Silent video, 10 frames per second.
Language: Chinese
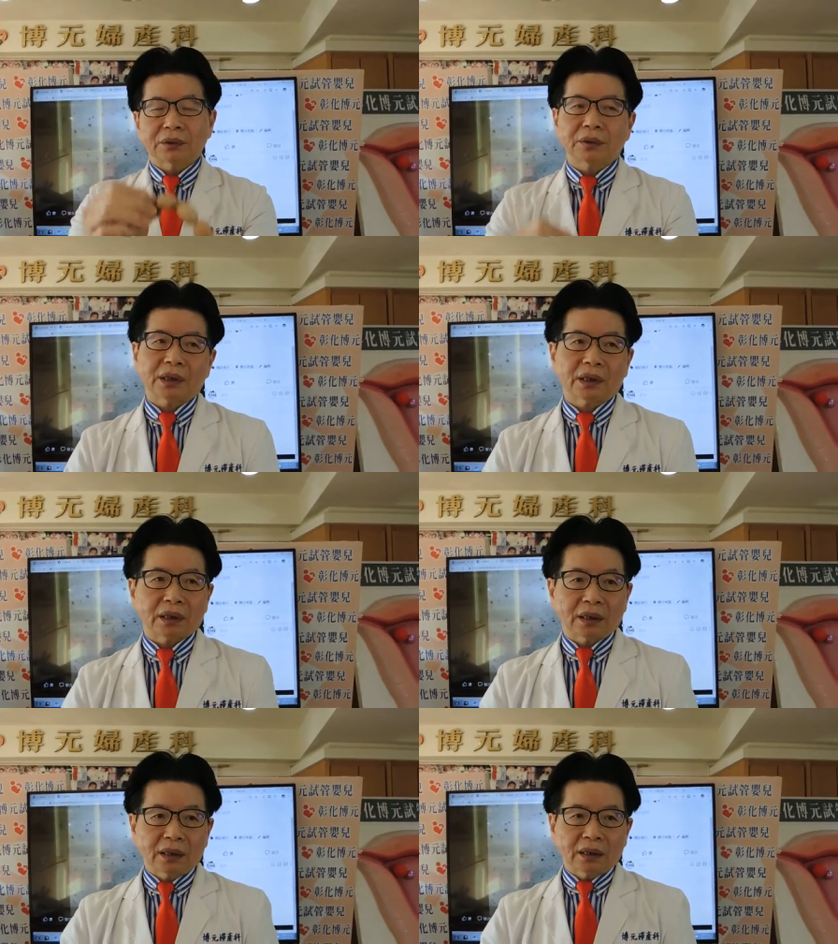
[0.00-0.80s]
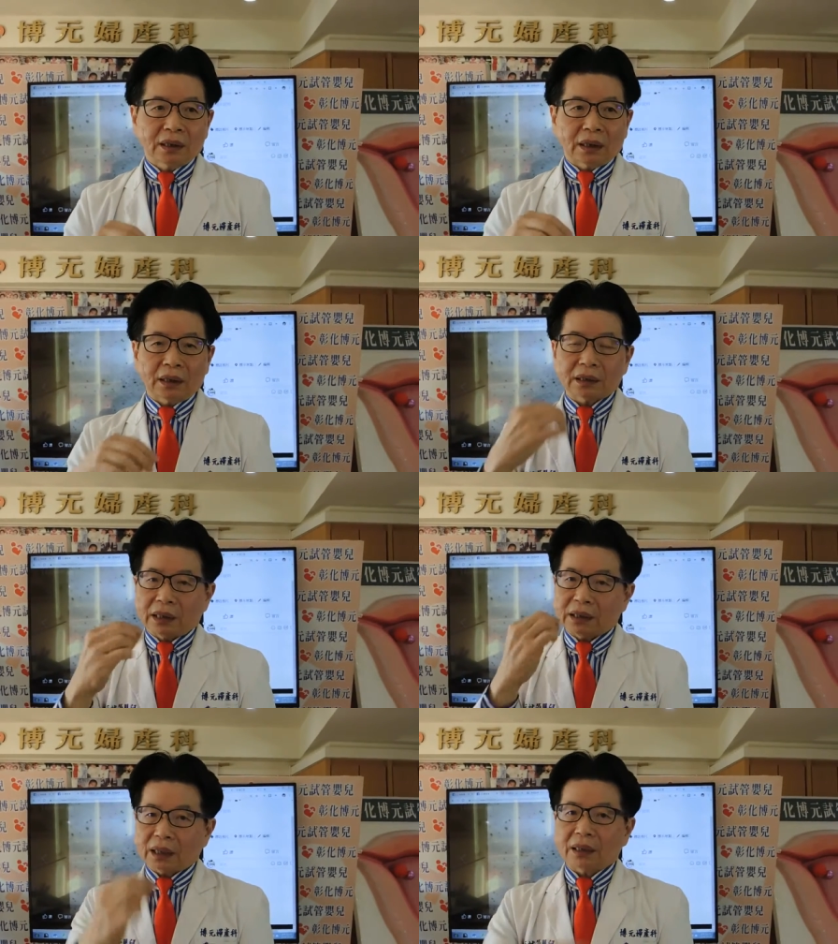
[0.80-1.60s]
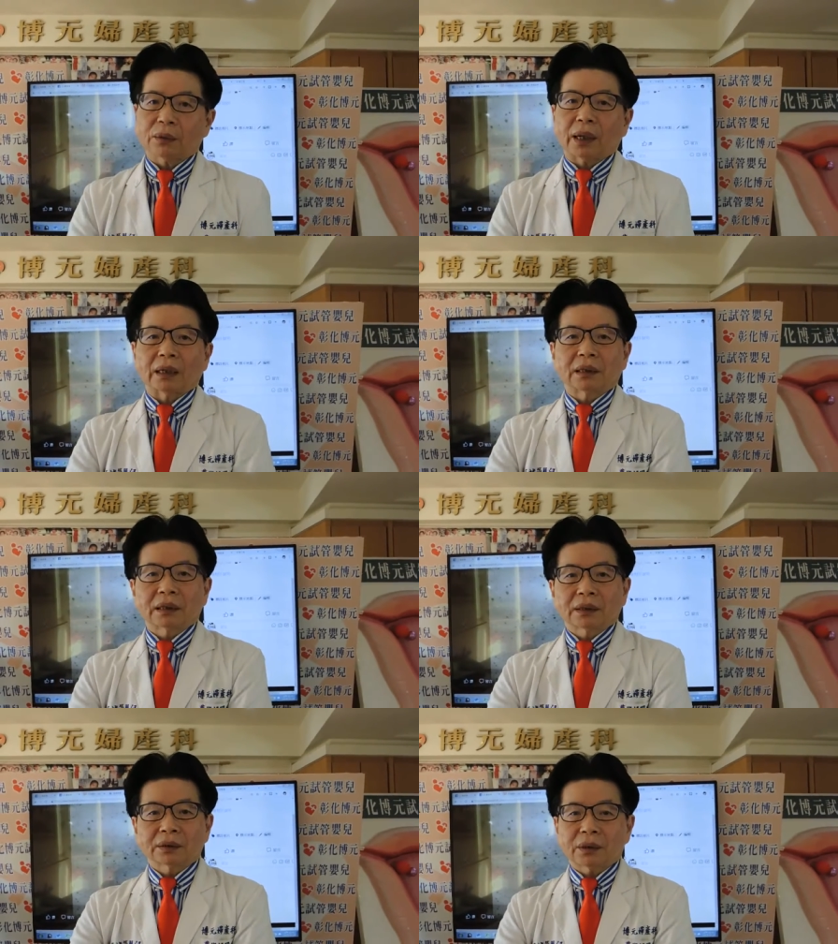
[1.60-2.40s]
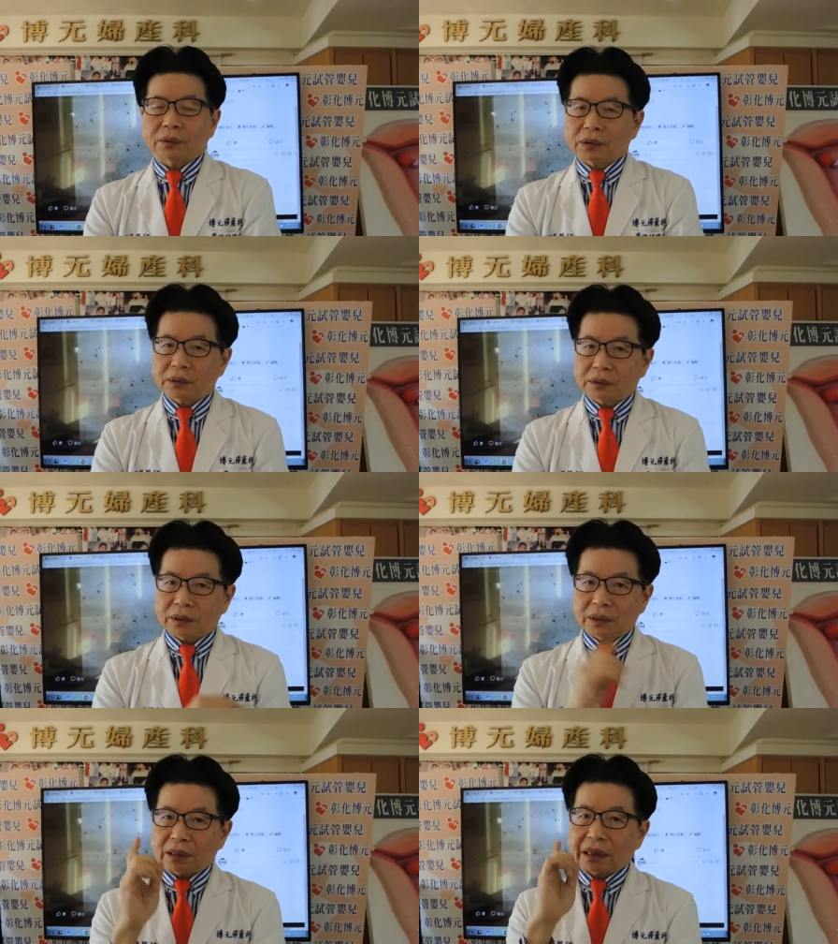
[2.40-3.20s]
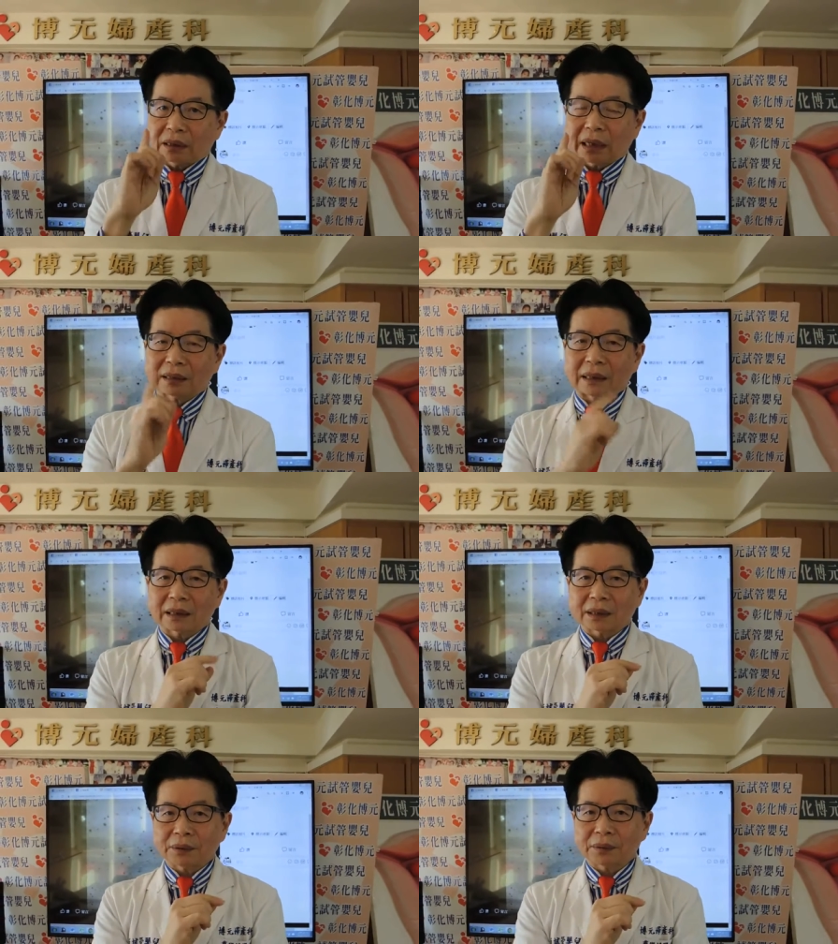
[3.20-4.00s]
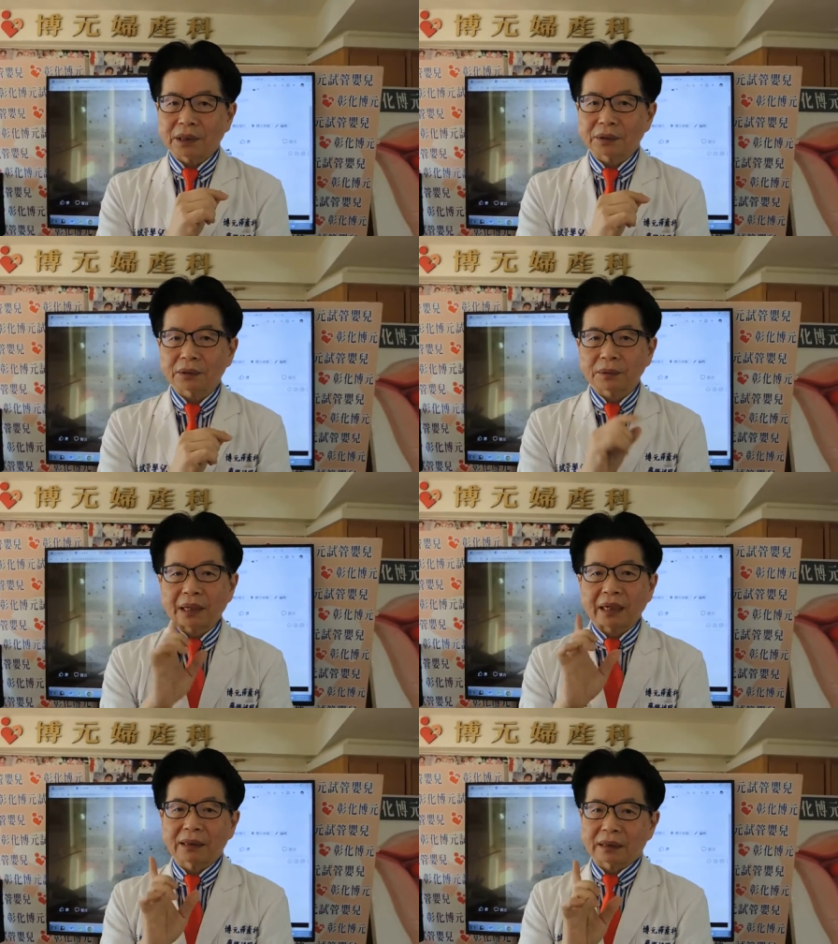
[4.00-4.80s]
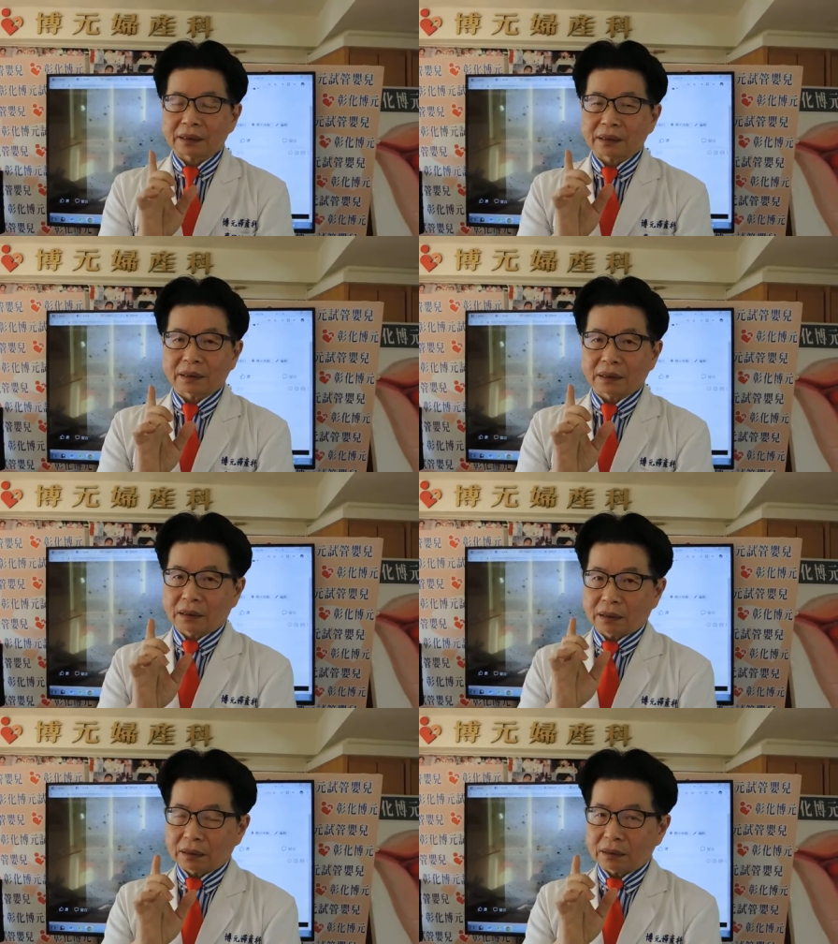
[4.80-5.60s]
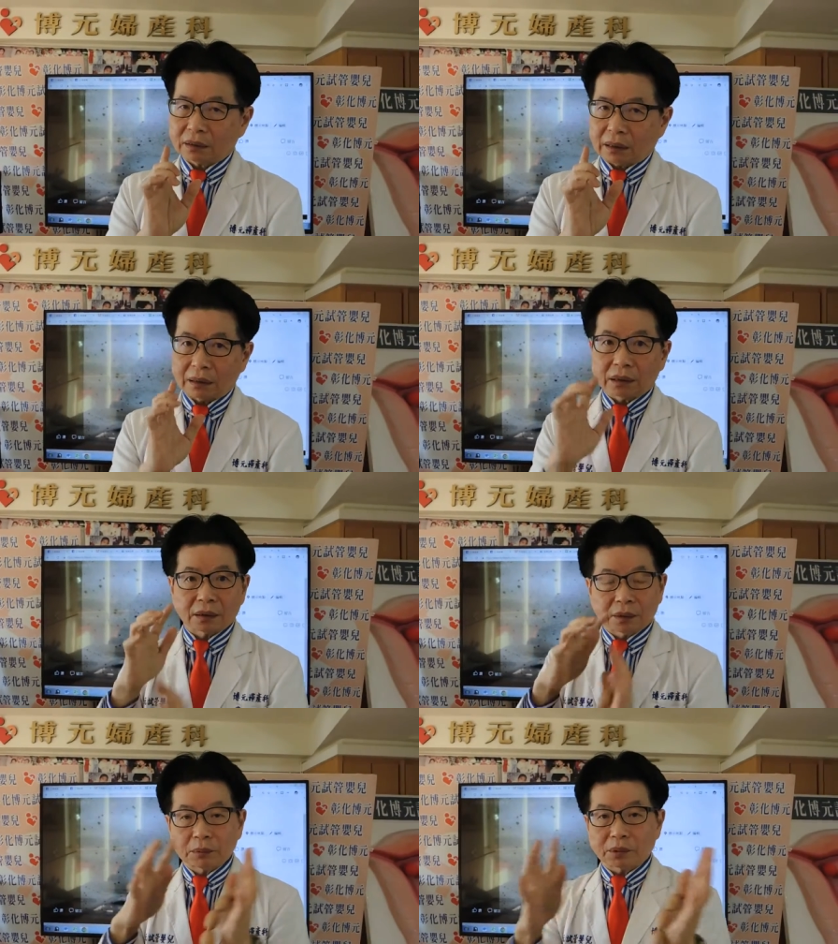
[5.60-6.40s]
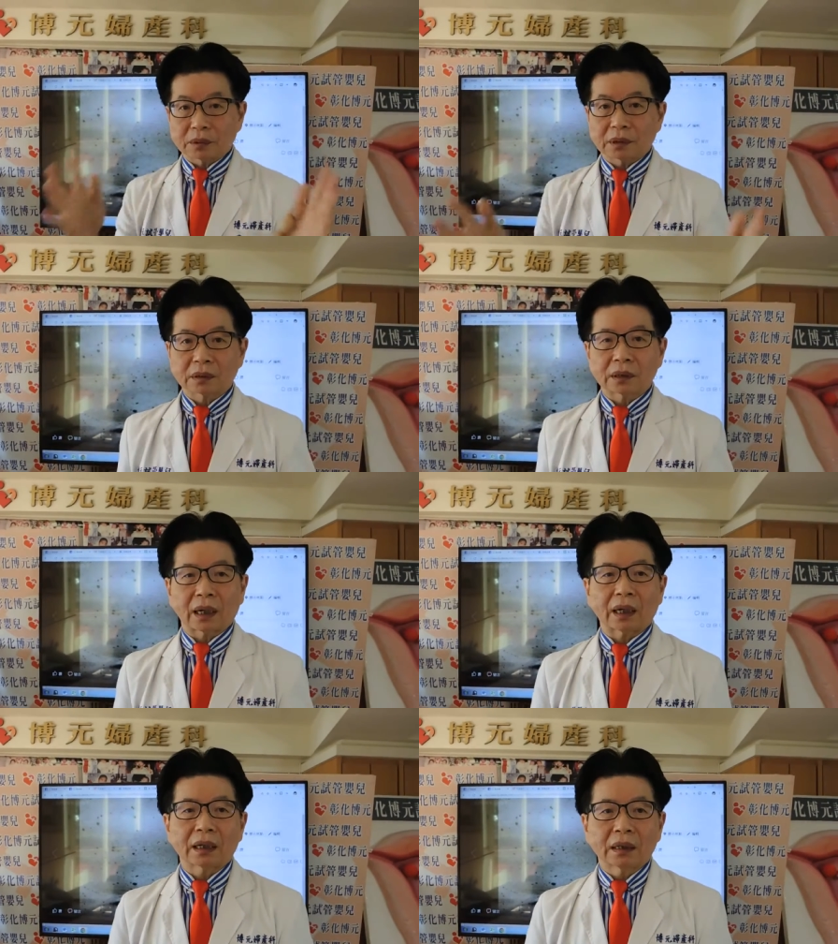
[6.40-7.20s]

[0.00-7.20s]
所以而且阴茎很短，所以我直接上它染色体有问题，所以就八叶染色体，可是染色体全部都正常。